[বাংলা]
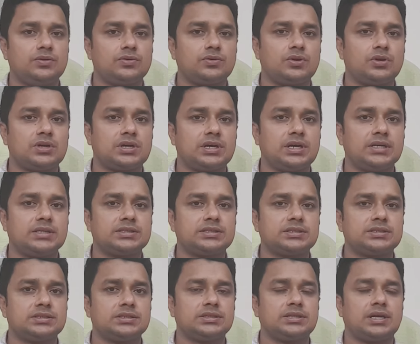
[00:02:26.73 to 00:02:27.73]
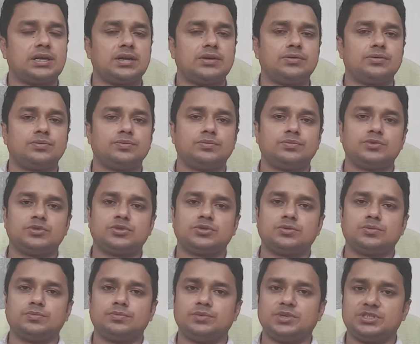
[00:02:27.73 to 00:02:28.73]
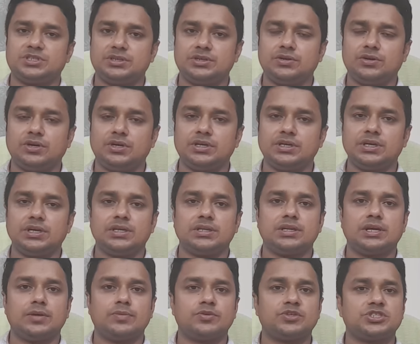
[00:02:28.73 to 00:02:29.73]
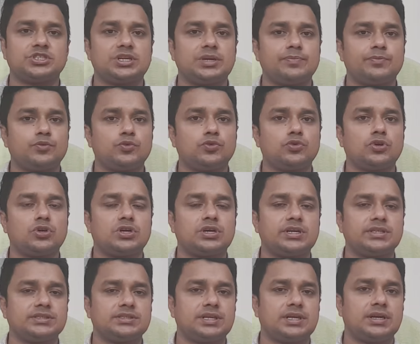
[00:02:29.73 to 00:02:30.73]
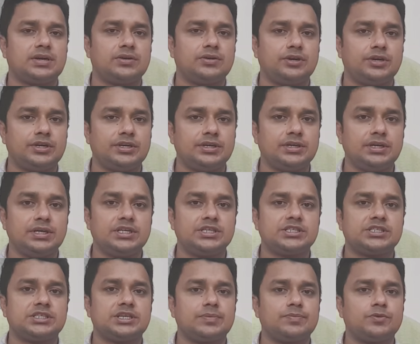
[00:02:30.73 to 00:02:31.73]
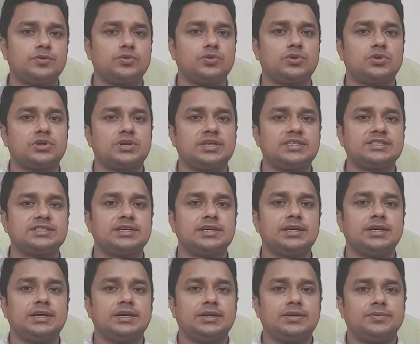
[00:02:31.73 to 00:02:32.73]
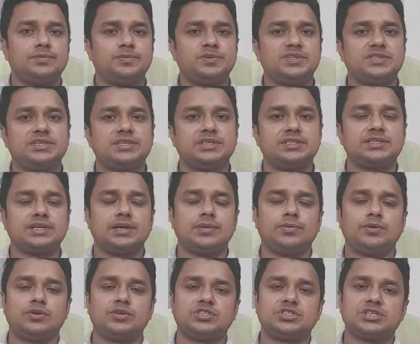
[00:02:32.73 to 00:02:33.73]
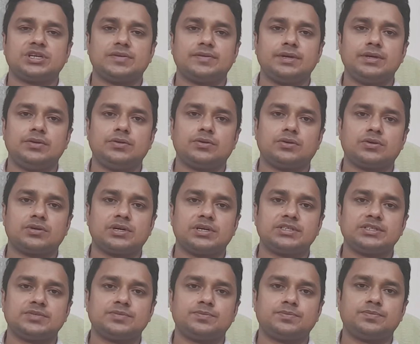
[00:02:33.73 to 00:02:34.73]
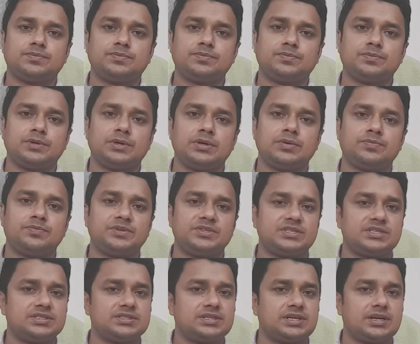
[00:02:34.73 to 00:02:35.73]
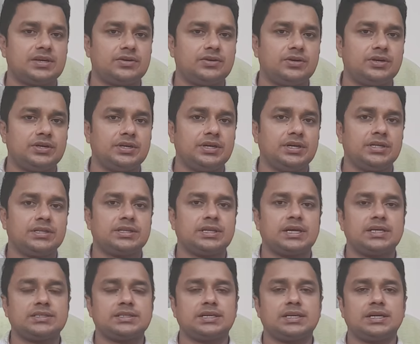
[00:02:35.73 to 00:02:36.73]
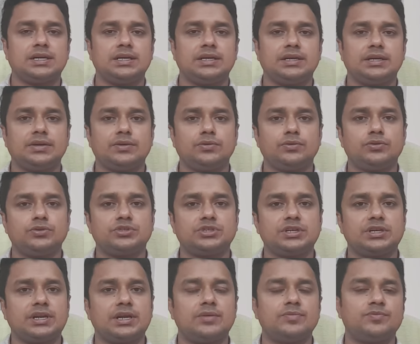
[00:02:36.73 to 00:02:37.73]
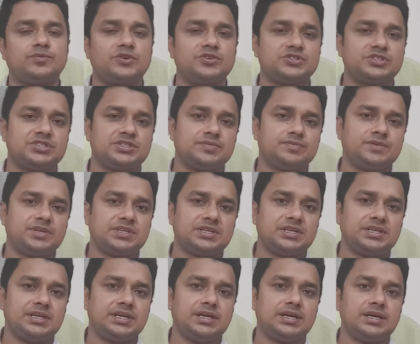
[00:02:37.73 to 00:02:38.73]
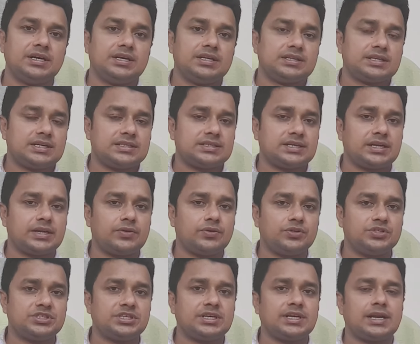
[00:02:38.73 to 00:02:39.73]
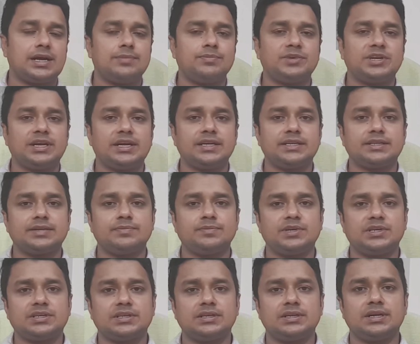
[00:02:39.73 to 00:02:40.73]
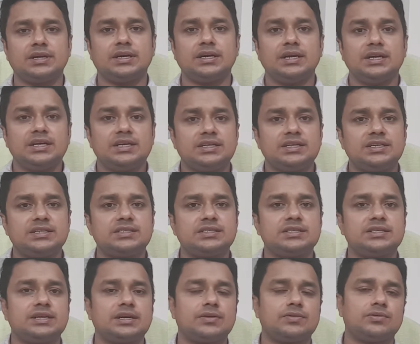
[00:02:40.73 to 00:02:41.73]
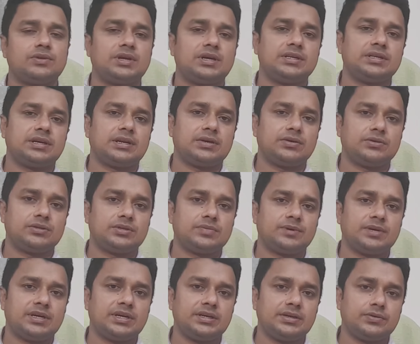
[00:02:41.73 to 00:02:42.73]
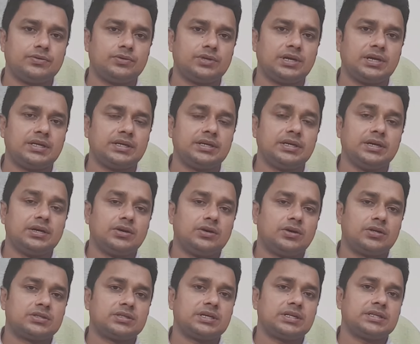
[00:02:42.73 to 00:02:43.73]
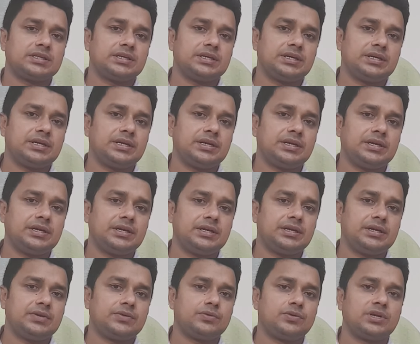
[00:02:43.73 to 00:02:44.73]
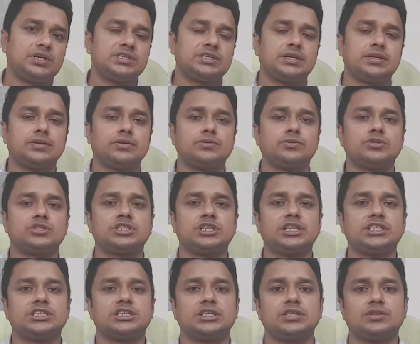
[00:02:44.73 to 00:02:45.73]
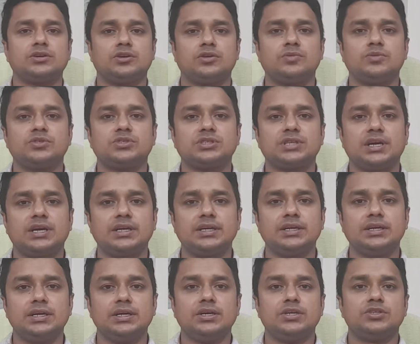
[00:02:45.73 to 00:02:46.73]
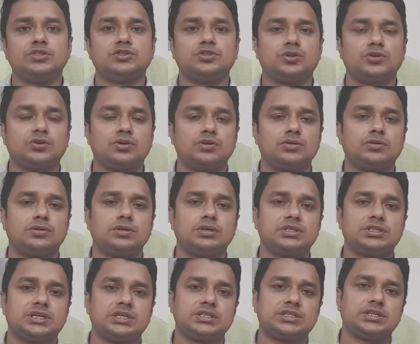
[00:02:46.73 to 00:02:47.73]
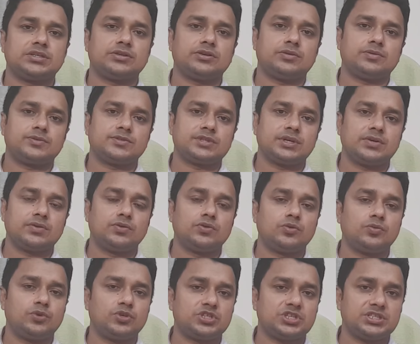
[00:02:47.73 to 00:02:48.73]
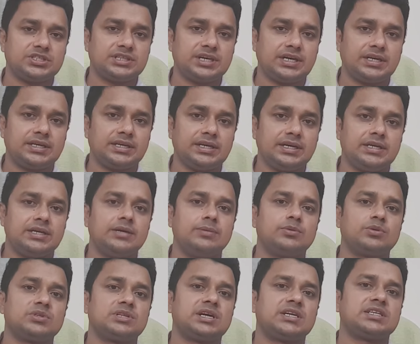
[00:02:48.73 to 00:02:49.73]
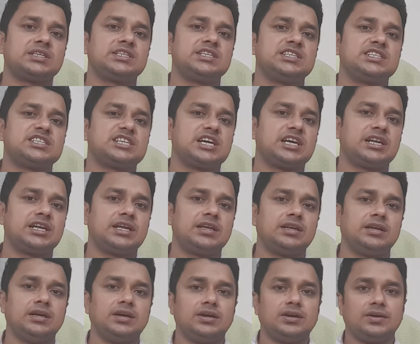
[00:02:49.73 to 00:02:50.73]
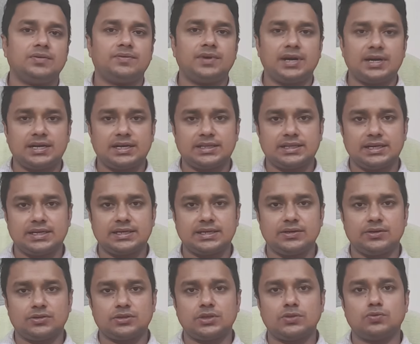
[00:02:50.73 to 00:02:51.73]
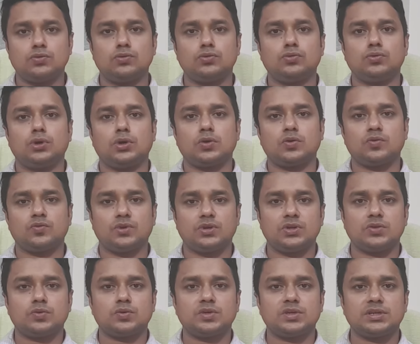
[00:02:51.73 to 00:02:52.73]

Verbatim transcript: কক্কাস দ্বারা বেশি হয় তারপর কক্কাস দ্বারা হয় কক্কাস পিসিস এবং কক্কাস পিসিস দ্বারা হয় তাছাড়া এগুলো হচ্ছে গ্রাম পজিটিভ ব্যাকটেরিয়া তাছাড়া রয়েছে গ্রাম নেগেটিভ ব্যাকটেরিয়া ইসিয়া কুলাই দ্বারা হতে পারে ইকুলাই e. অর্থাৎ ইকুলাই e. সাধারণত শেষ অবস্থায় যখন শেষ অবস্থায় গরু বসে যায় এবং তার টিট ক্যানেল ফাঁকা থাকে অর্থাৎ দুধ দোয়ানোর ঘরের